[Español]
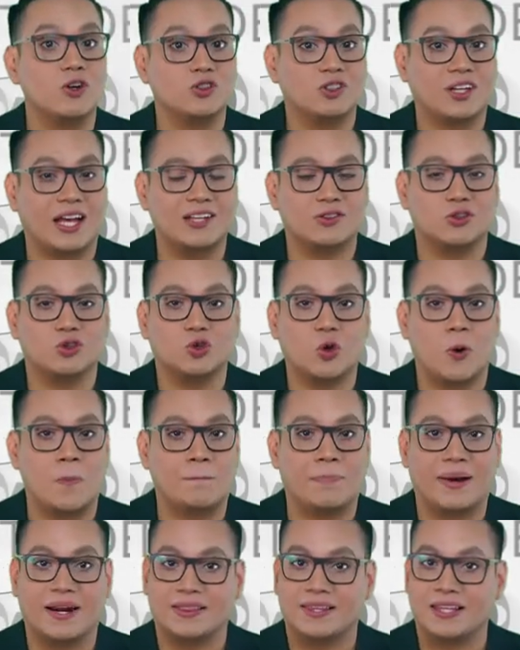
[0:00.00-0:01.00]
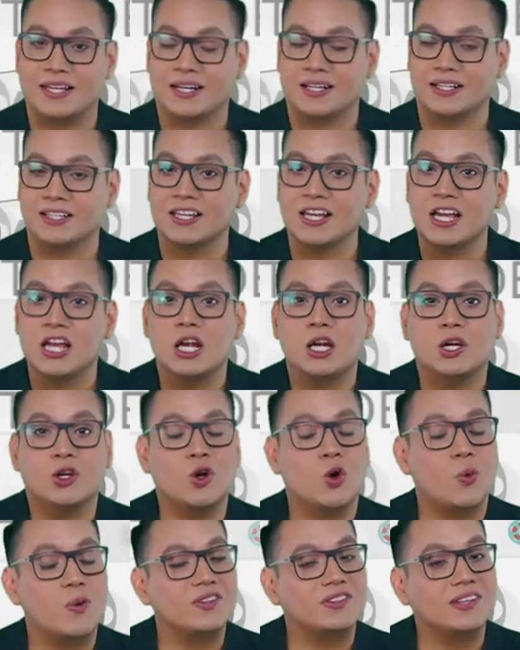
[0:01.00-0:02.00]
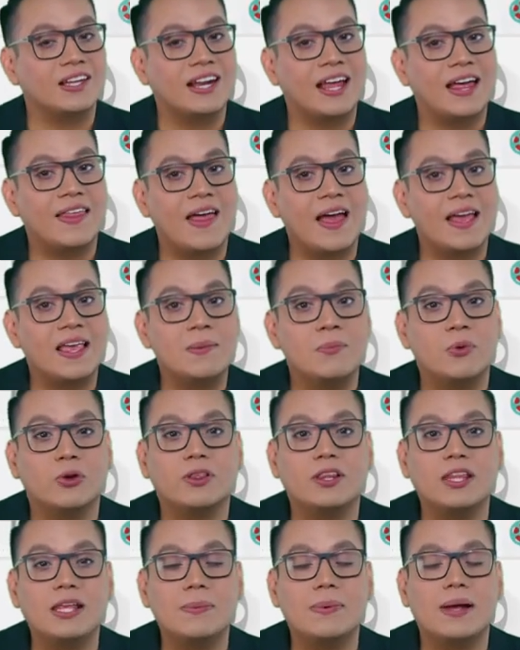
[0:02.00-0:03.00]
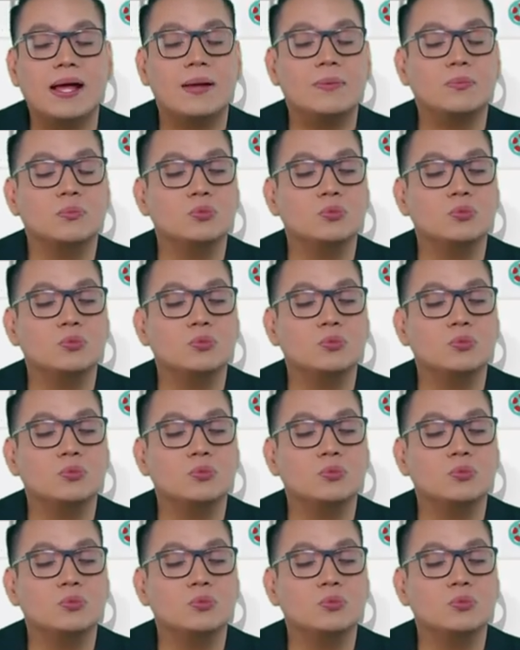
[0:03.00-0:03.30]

de los casos compartir. No cuesta nada y motiva